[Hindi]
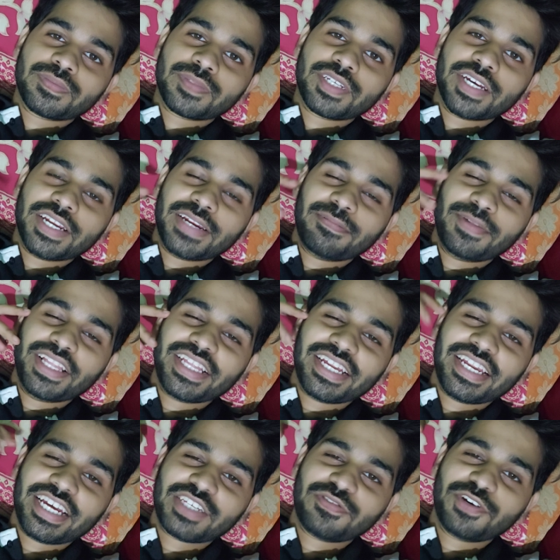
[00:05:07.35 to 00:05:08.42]
ठीक है मिलते
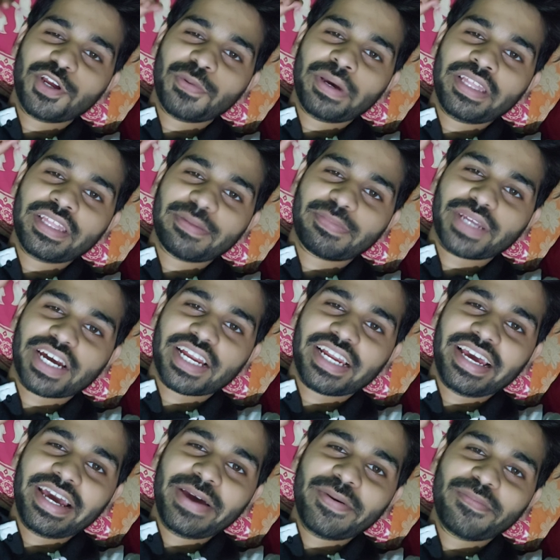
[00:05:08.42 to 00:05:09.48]
हैं नेक्स्ट वीडियो में तब तक के
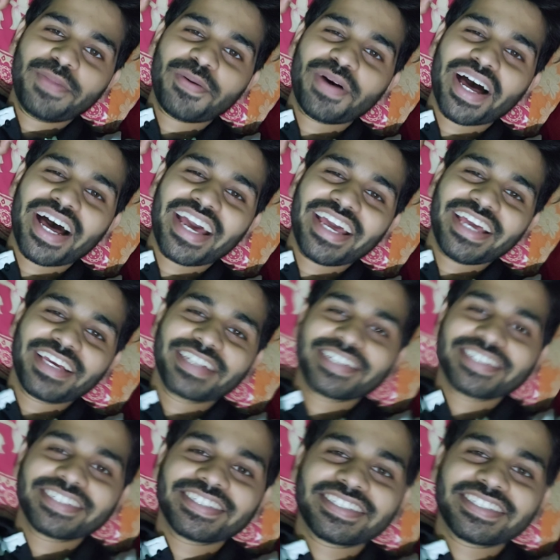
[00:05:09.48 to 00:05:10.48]
लिए बाय बाय